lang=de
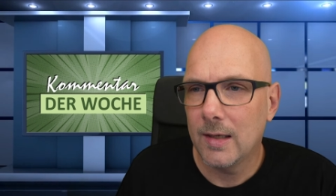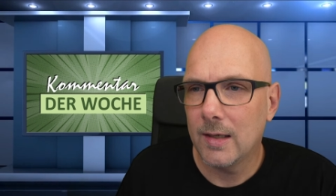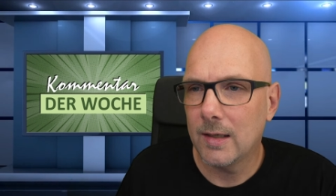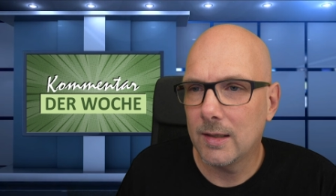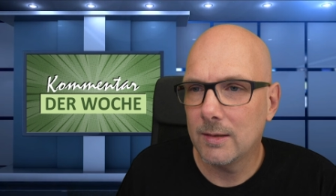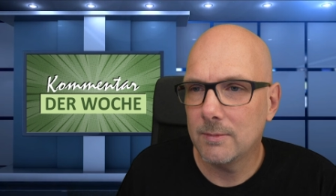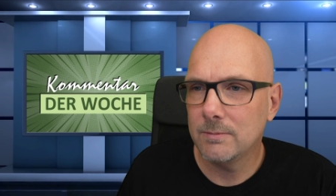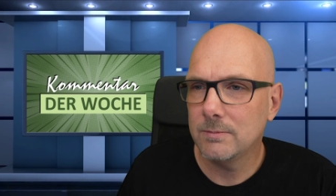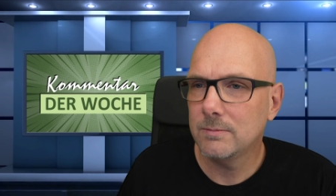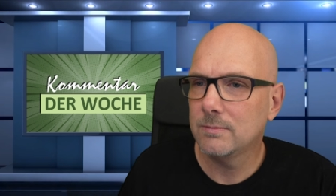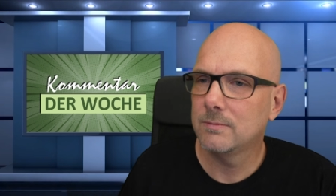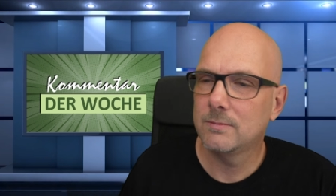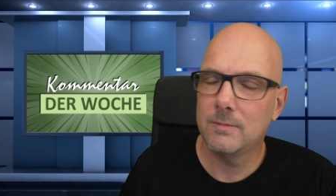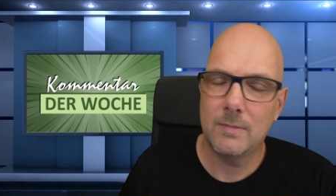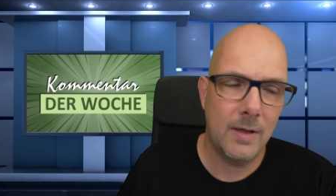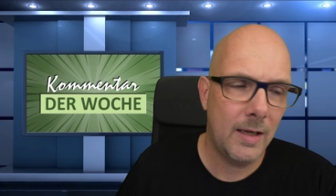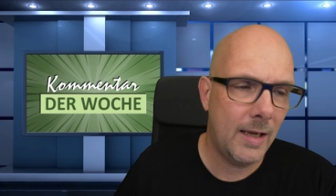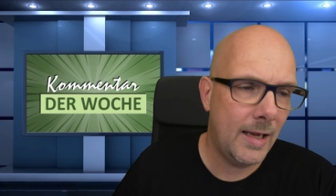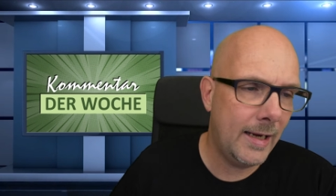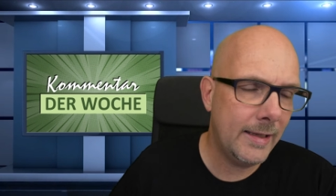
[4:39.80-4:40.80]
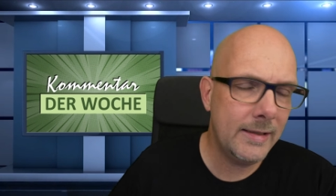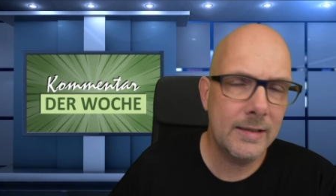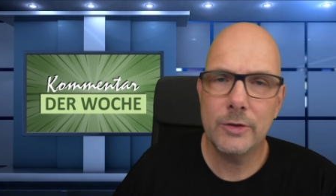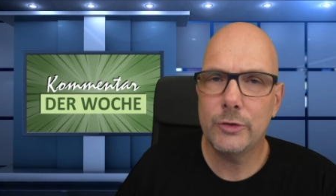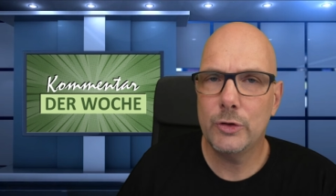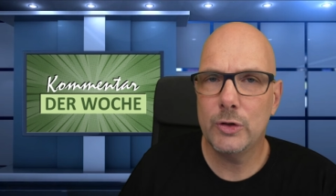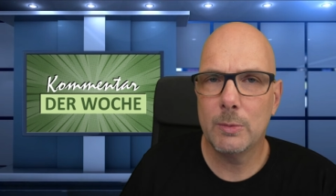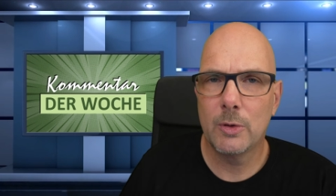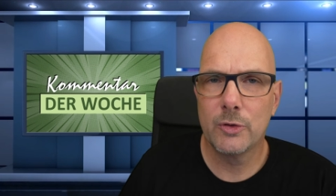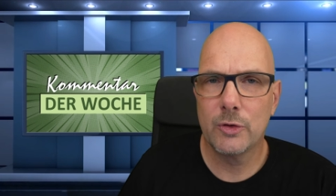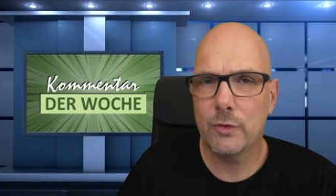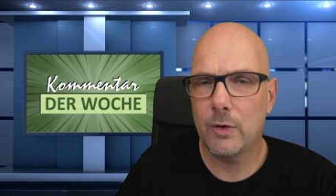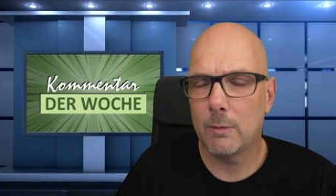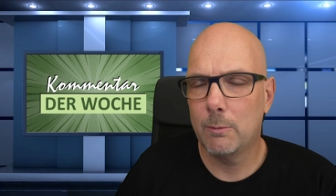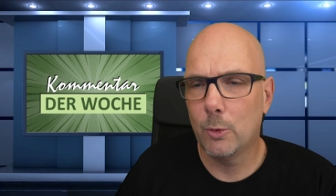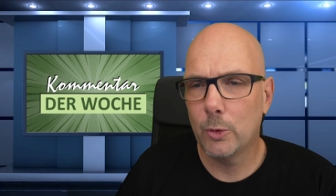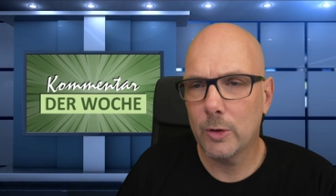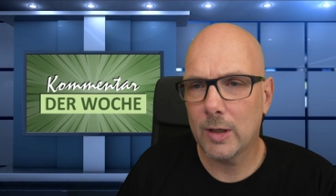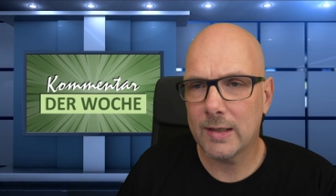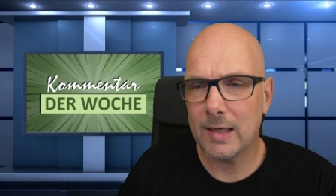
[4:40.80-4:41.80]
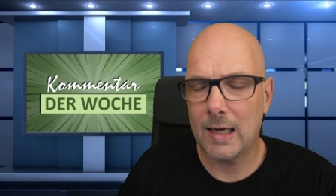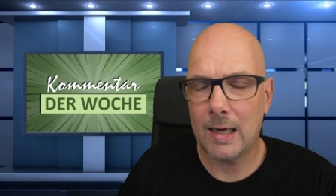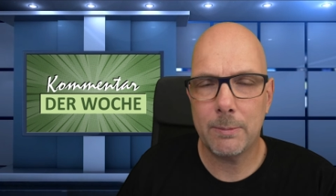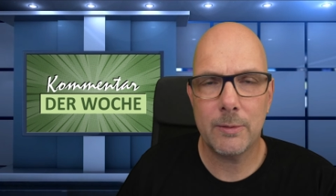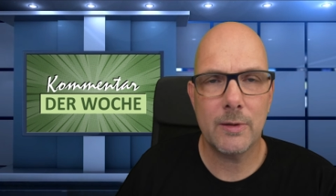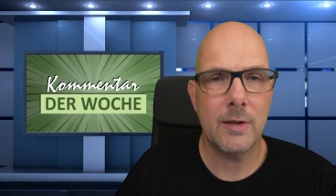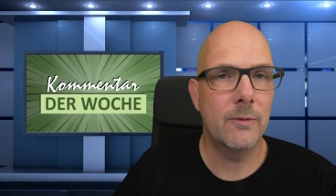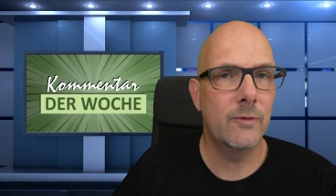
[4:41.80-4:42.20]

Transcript: Ähm, Hängt natürlich immer so vom Monat ab.